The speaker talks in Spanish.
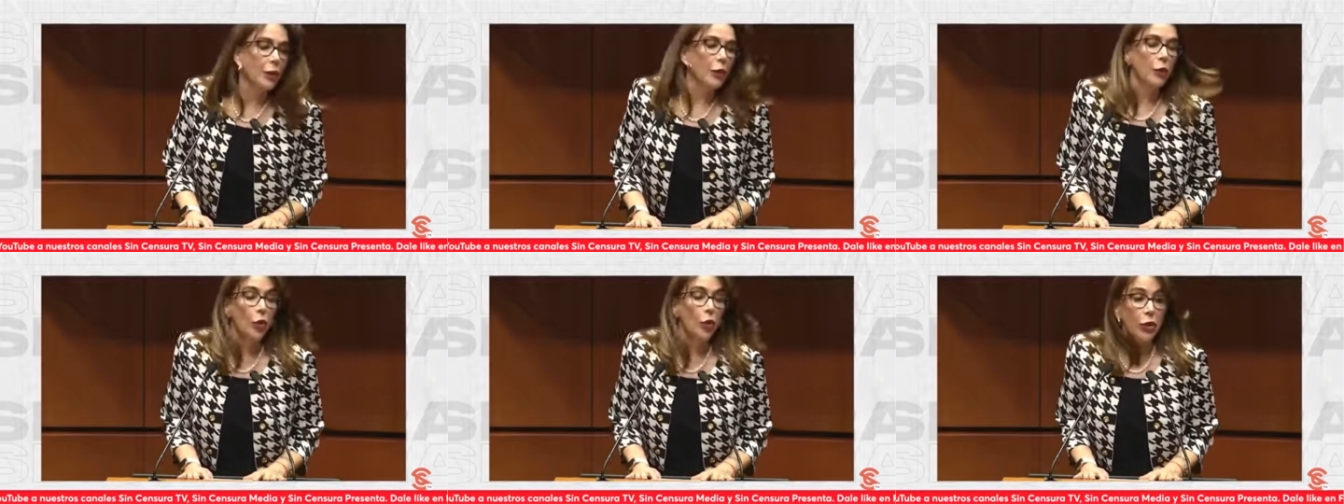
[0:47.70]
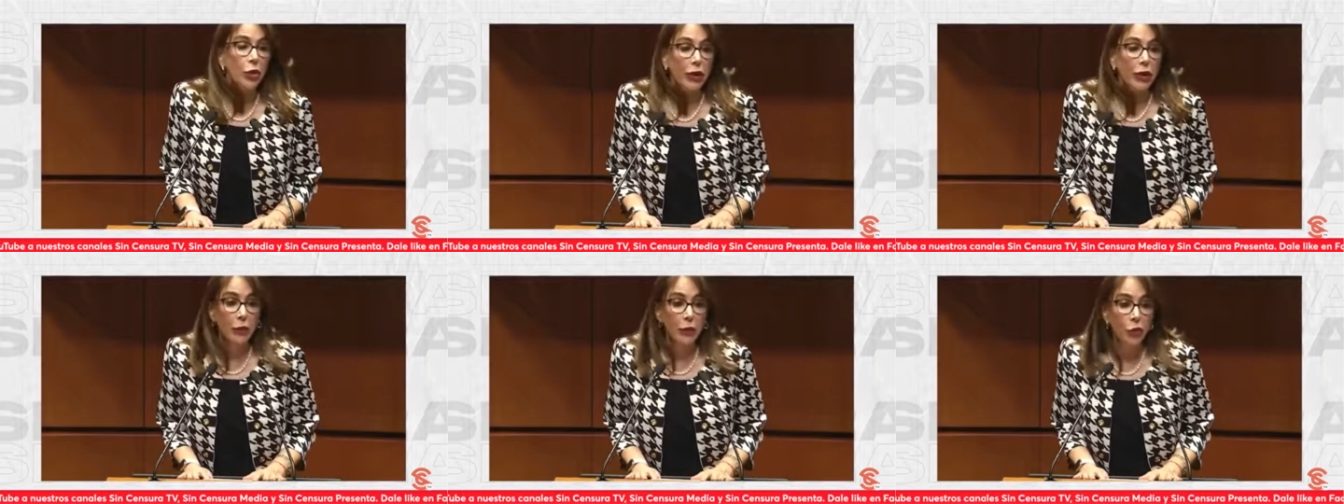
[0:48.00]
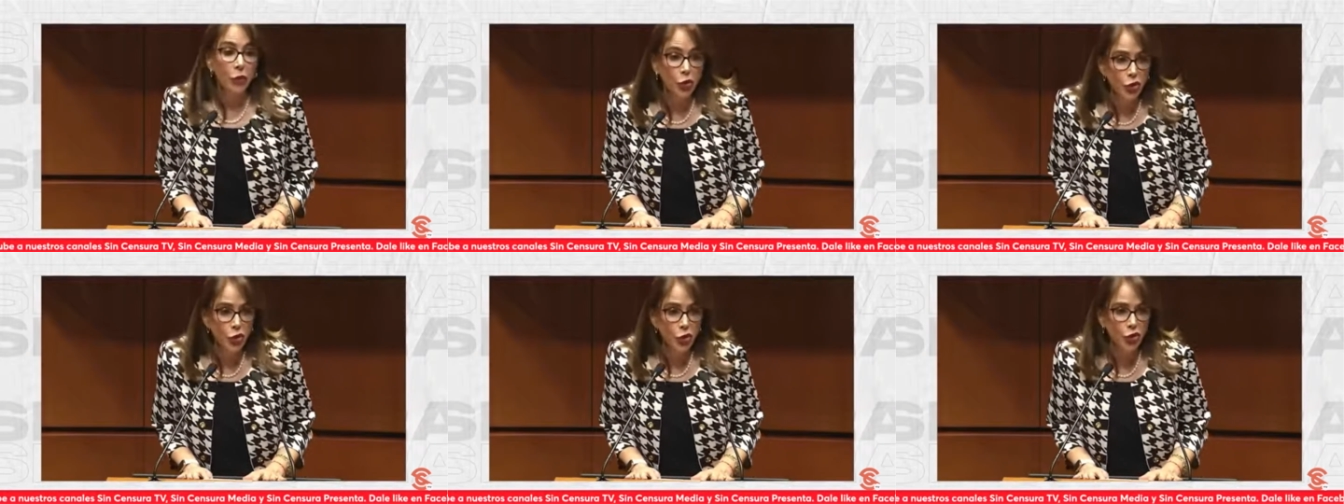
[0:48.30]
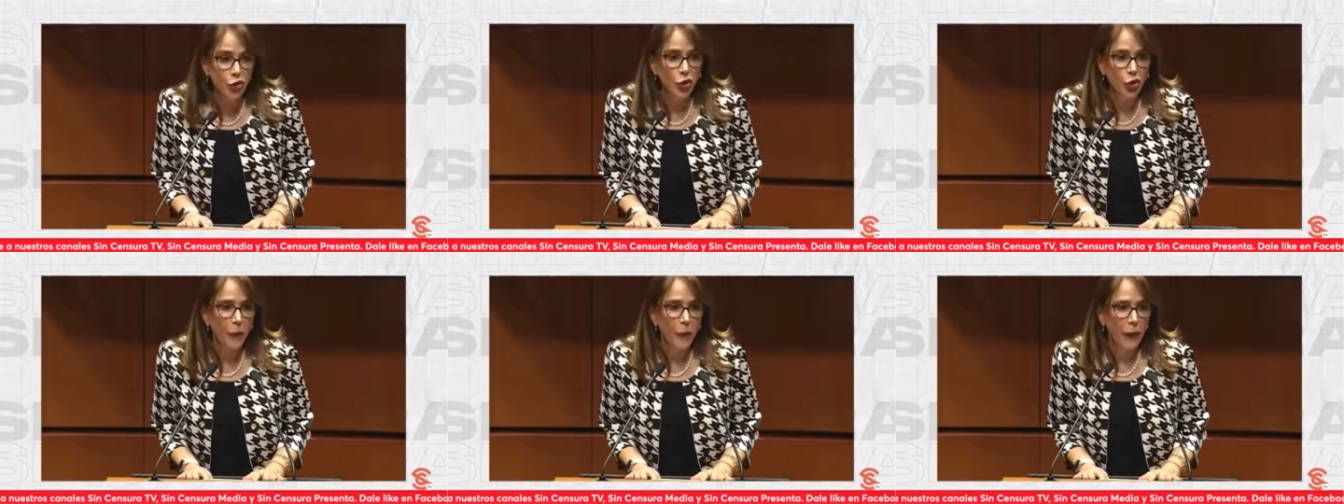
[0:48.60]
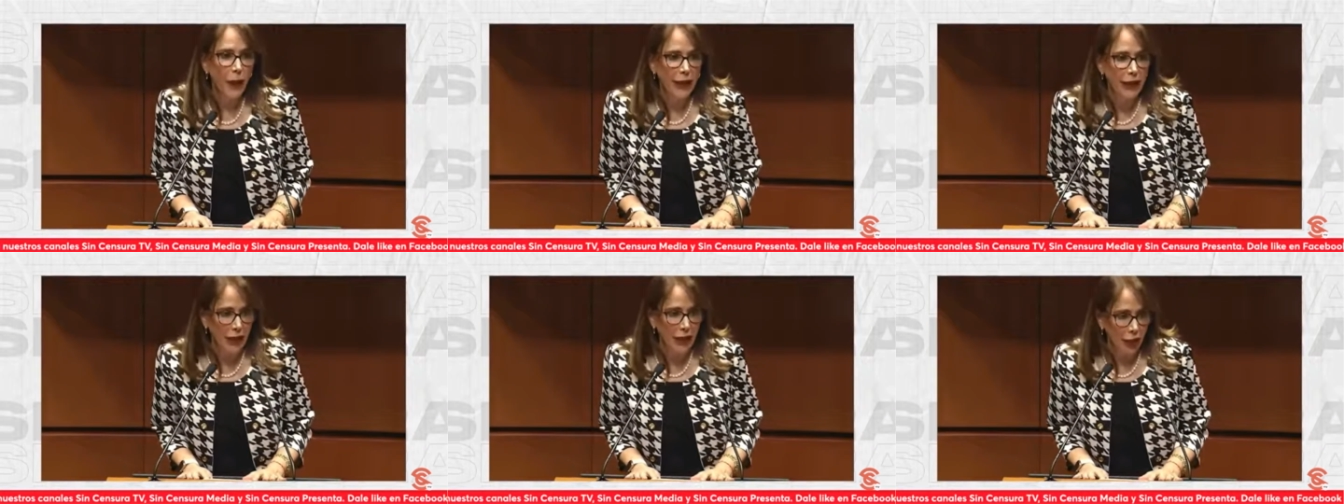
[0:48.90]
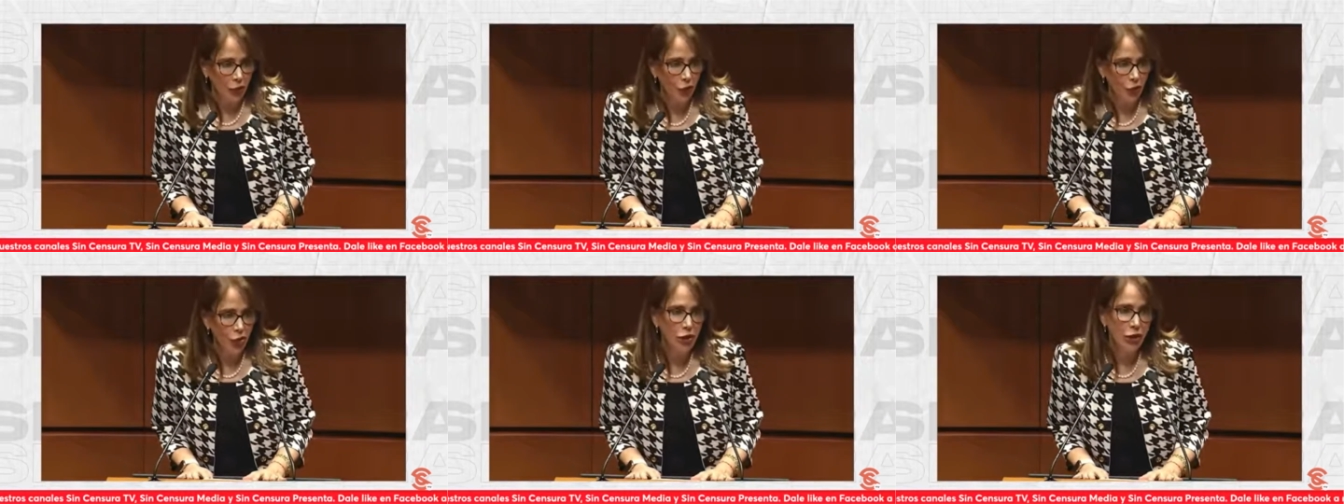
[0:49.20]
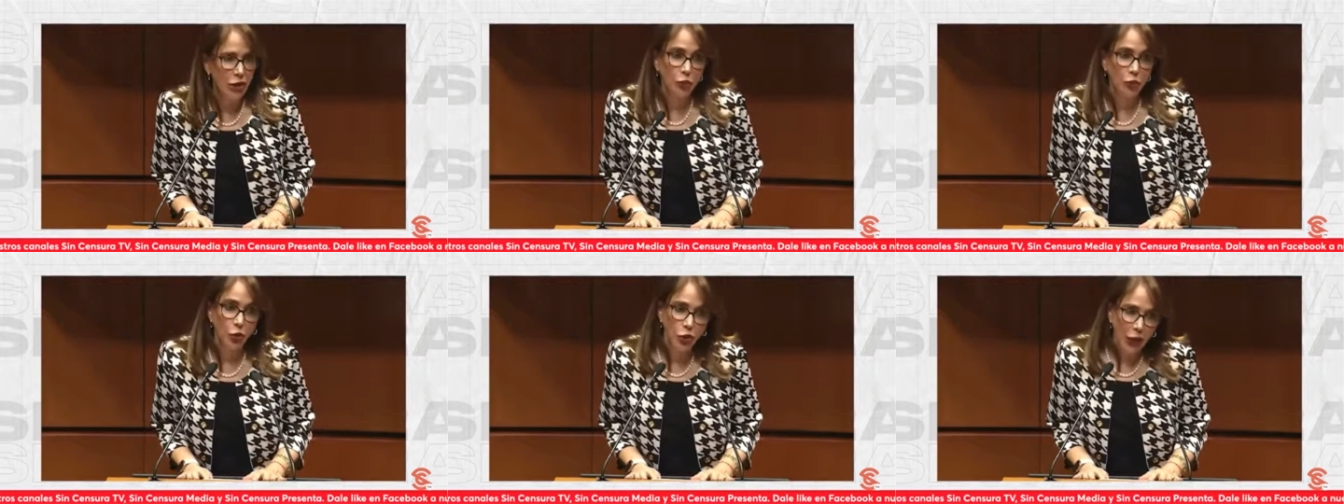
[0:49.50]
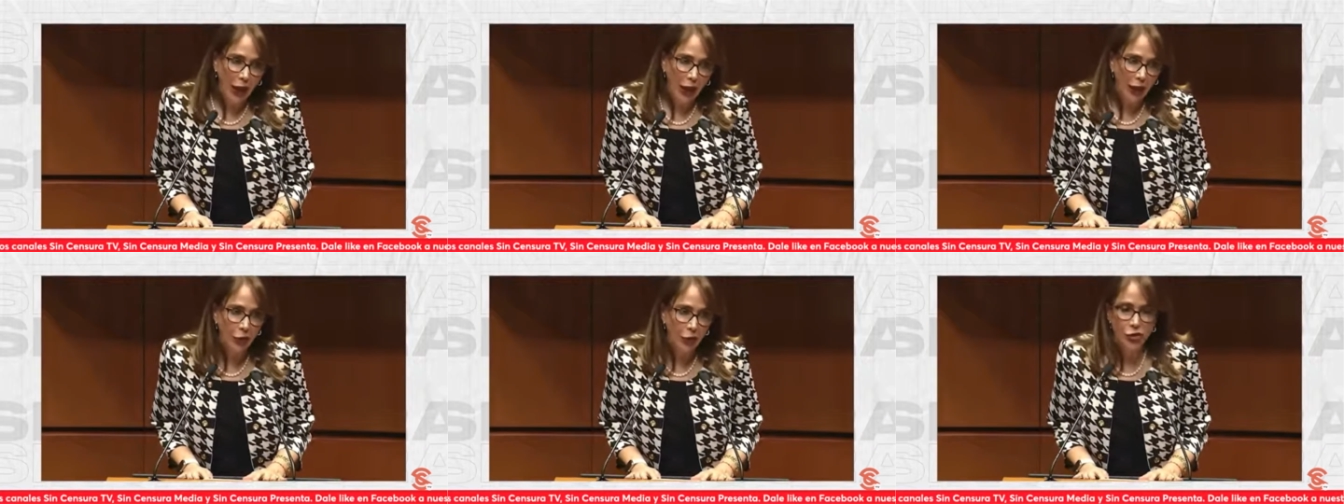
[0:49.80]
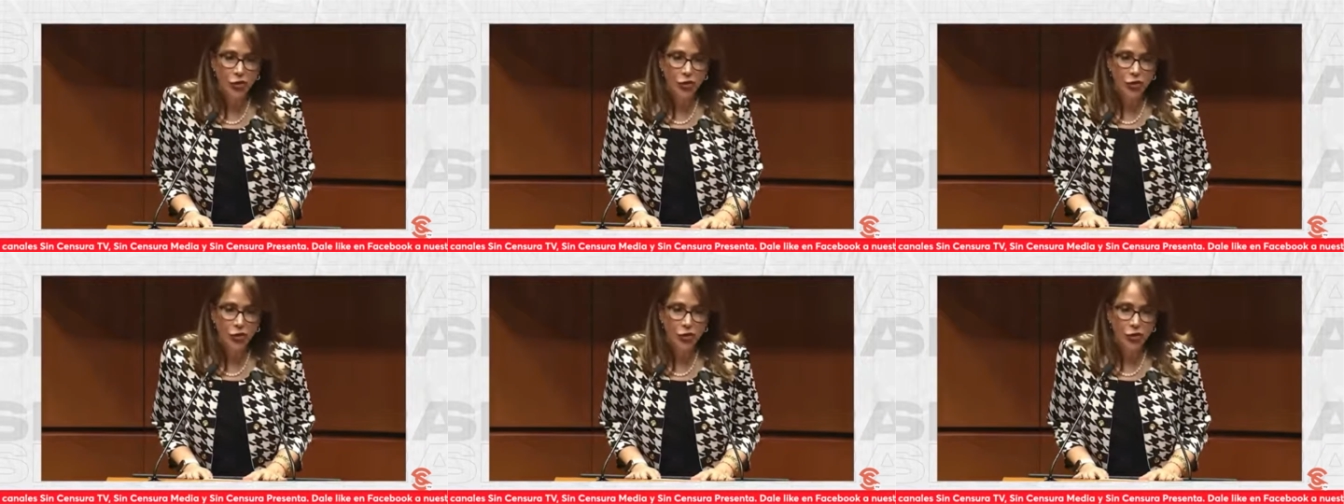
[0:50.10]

porque muchos compañeros, diputados,